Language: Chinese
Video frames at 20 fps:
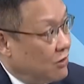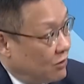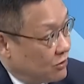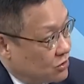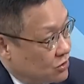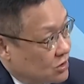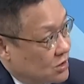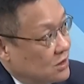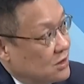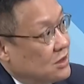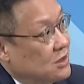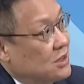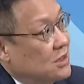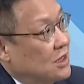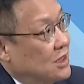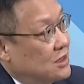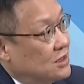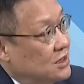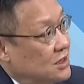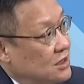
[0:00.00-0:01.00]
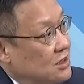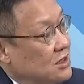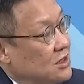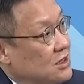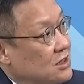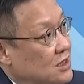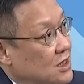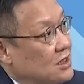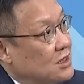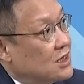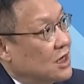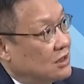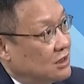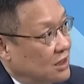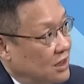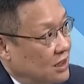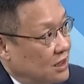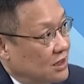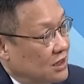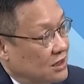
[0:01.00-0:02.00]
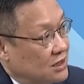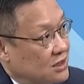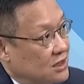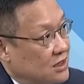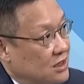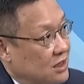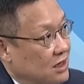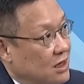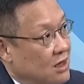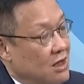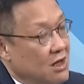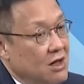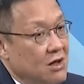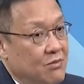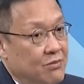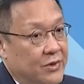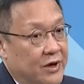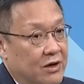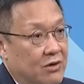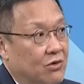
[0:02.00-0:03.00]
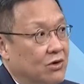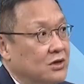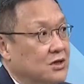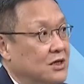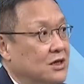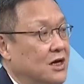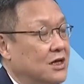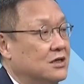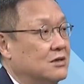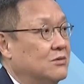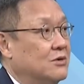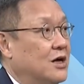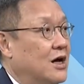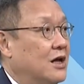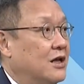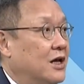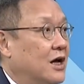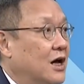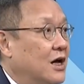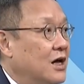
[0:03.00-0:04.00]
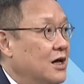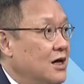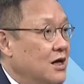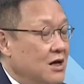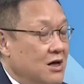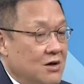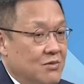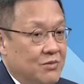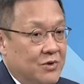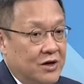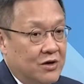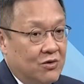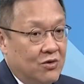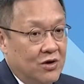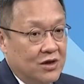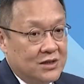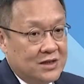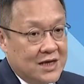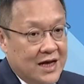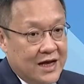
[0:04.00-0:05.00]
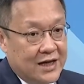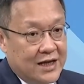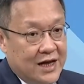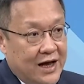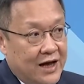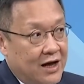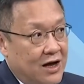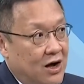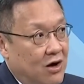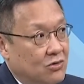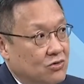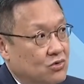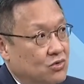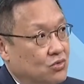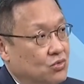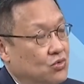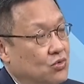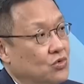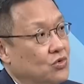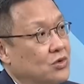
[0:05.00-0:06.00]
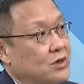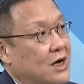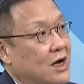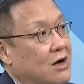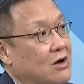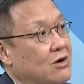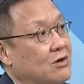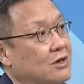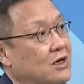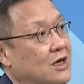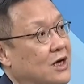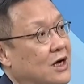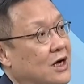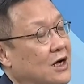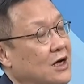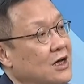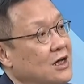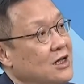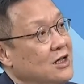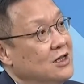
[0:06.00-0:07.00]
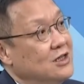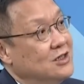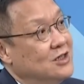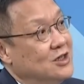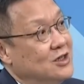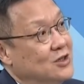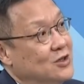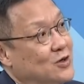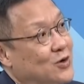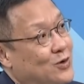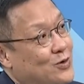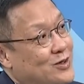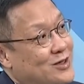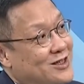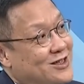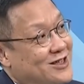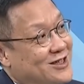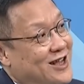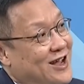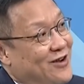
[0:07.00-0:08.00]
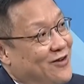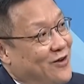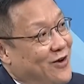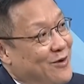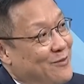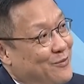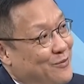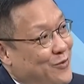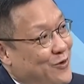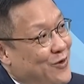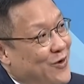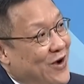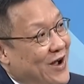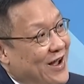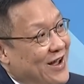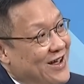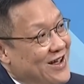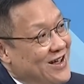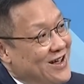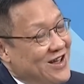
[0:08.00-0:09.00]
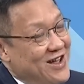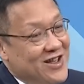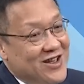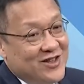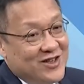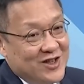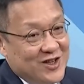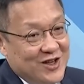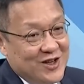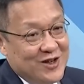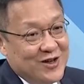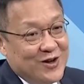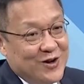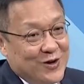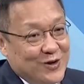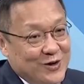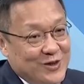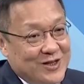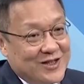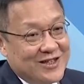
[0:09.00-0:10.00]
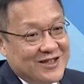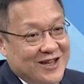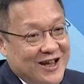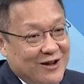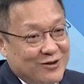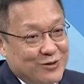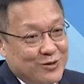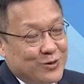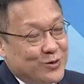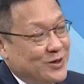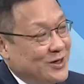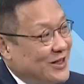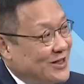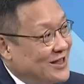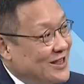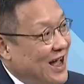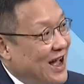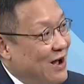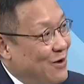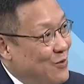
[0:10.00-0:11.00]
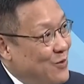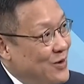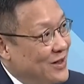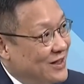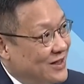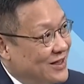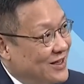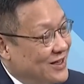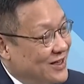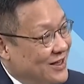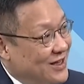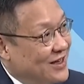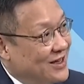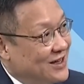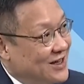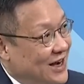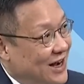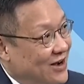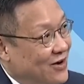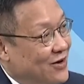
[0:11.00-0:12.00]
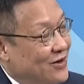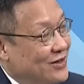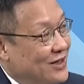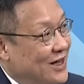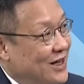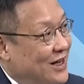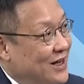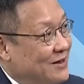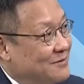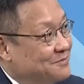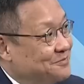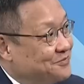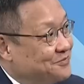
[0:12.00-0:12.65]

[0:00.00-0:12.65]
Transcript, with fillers: 世界经济增长的一个引擎。美国现在怎么样呢？美国债台高筑，然后呢，金融市场快快，金融市场出现大问题，然后呢，